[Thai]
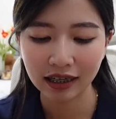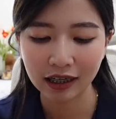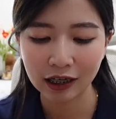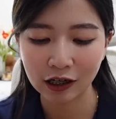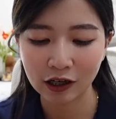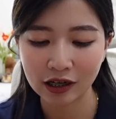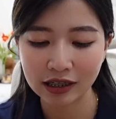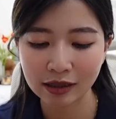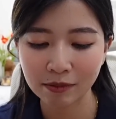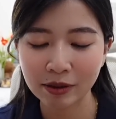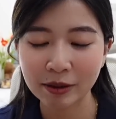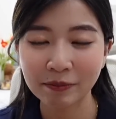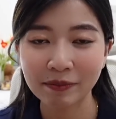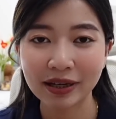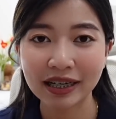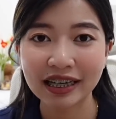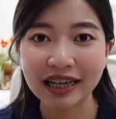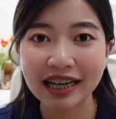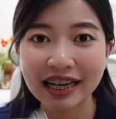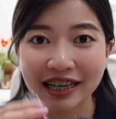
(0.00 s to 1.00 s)
แล้วก็จะมี
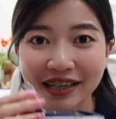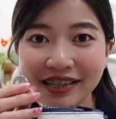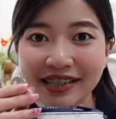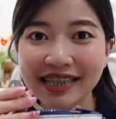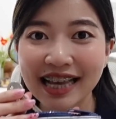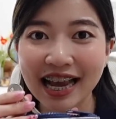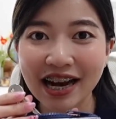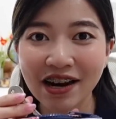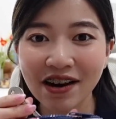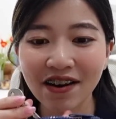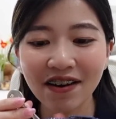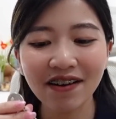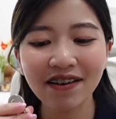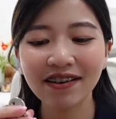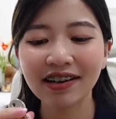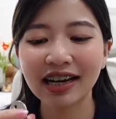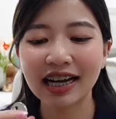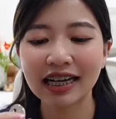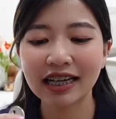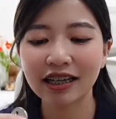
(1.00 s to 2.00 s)
เป็นกุญแจห้อง
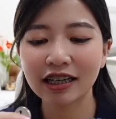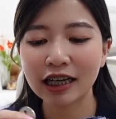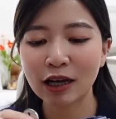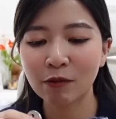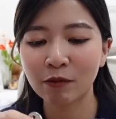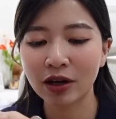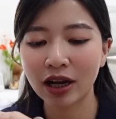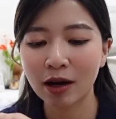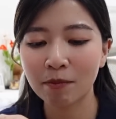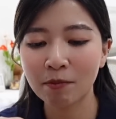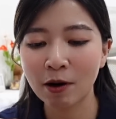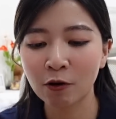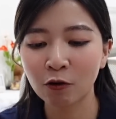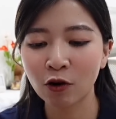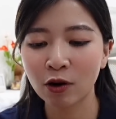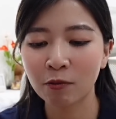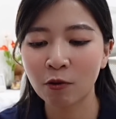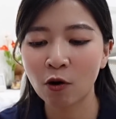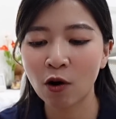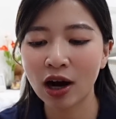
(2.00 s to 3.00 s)
อันนี้ก็เก็บไว้ในกระเป๋า
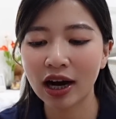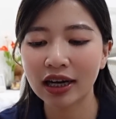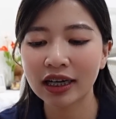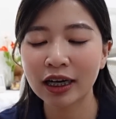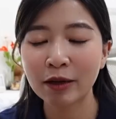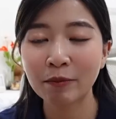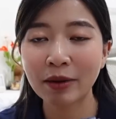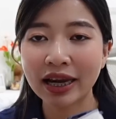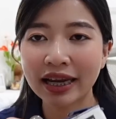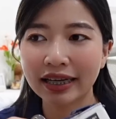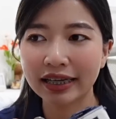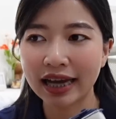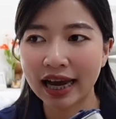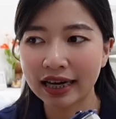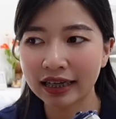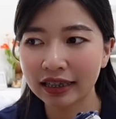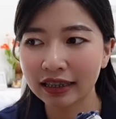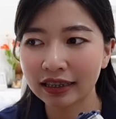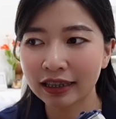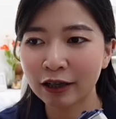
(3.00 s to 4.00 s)
ด้วยเพราะว่าเคยมีเหตุกา
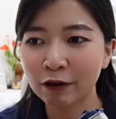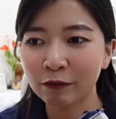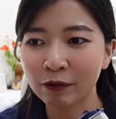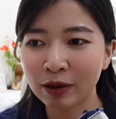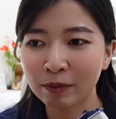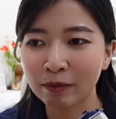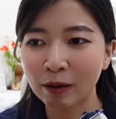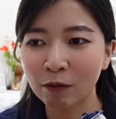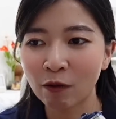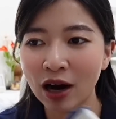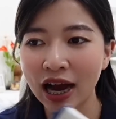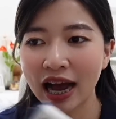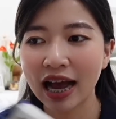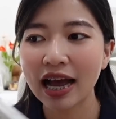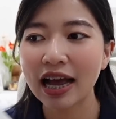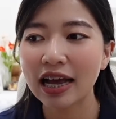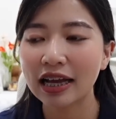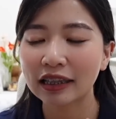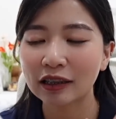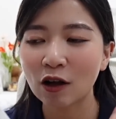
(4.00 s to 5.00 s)
รณ์หนึ่งที่ฟิล์มแบบว่า
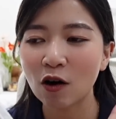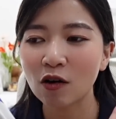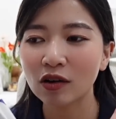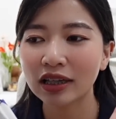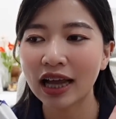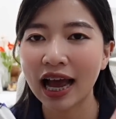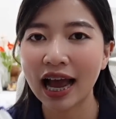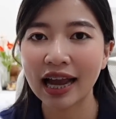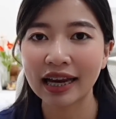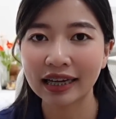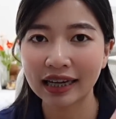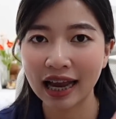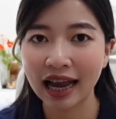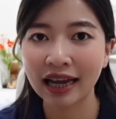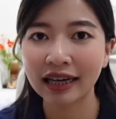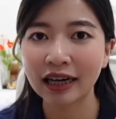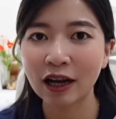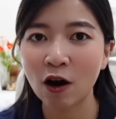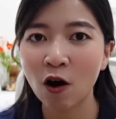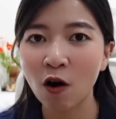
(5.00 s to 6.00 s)
ต้องถ่ายงา
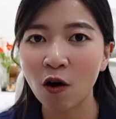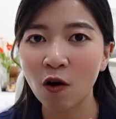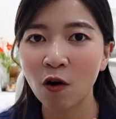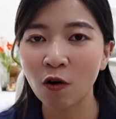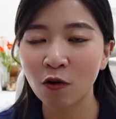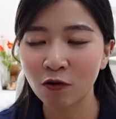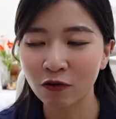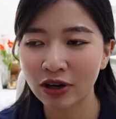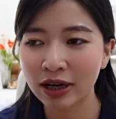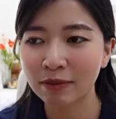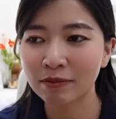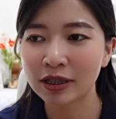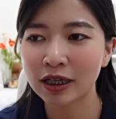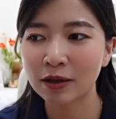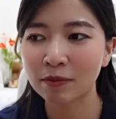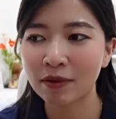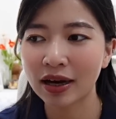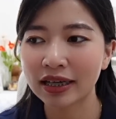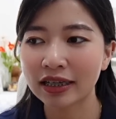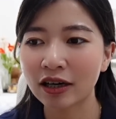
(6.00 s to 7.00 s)
นในห้องของฟิล์ม
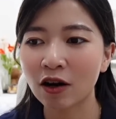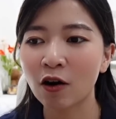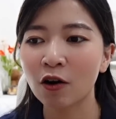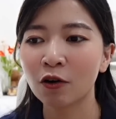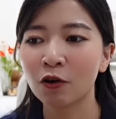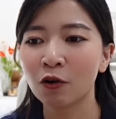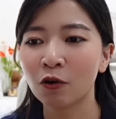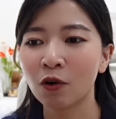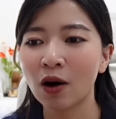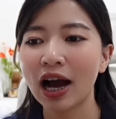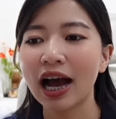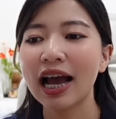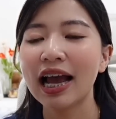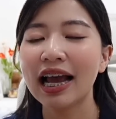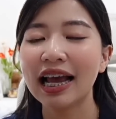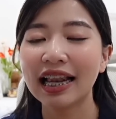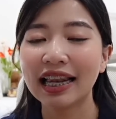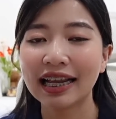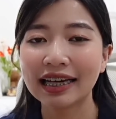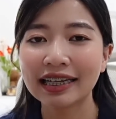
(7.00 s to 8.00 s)
ใช่ปะที่คอนโดอะ
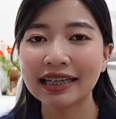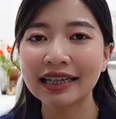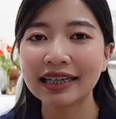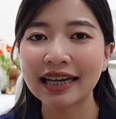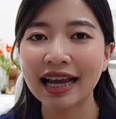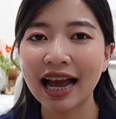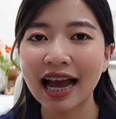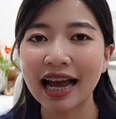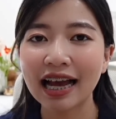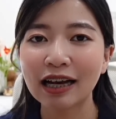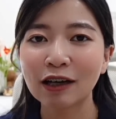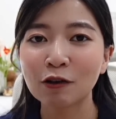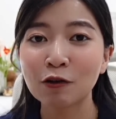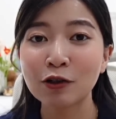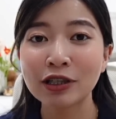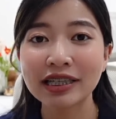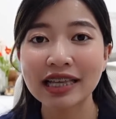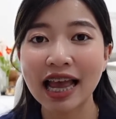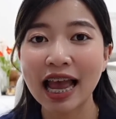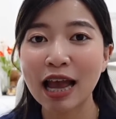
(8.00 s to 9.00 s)
และที่เนี้ย
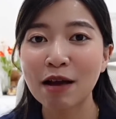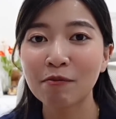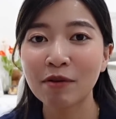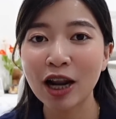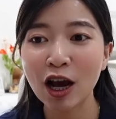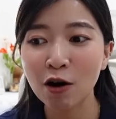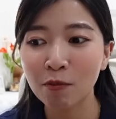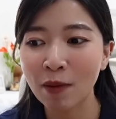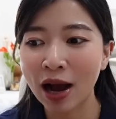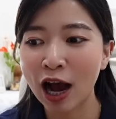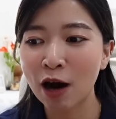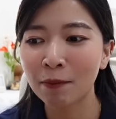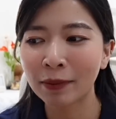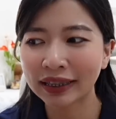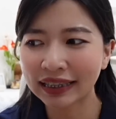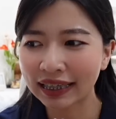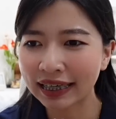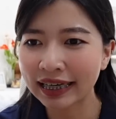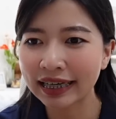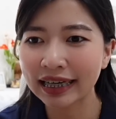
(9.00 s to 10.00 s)
กุญแจไม่ได้เอามาเอา
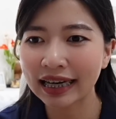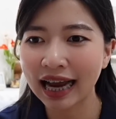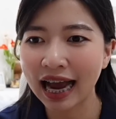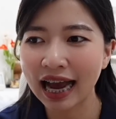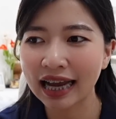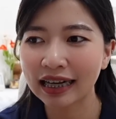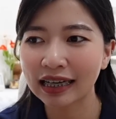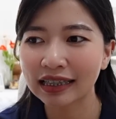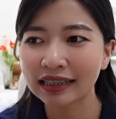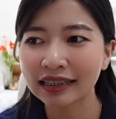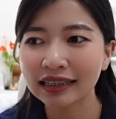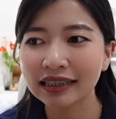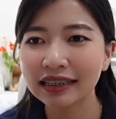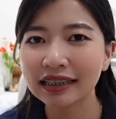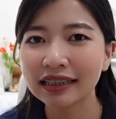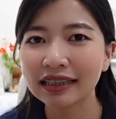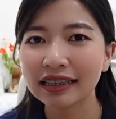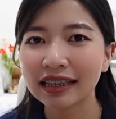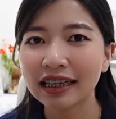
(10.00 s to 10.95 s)
มาตะคีการ์ดแล้วคือ